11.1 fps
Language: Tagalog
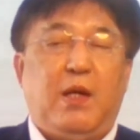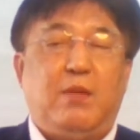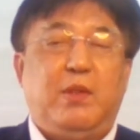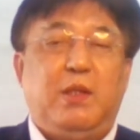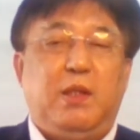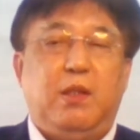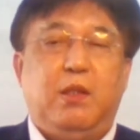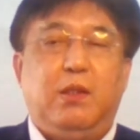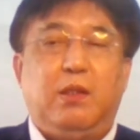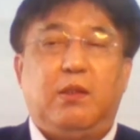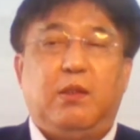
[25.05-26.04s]

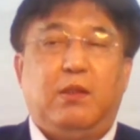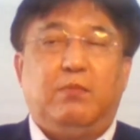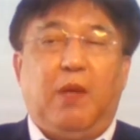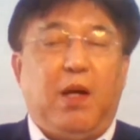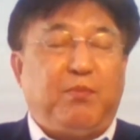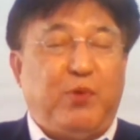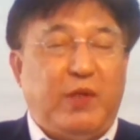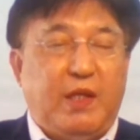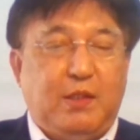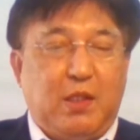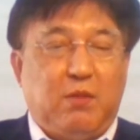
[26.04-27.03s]
korupsyon. Ayon kay
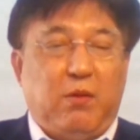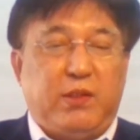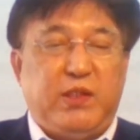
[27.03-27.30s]
David,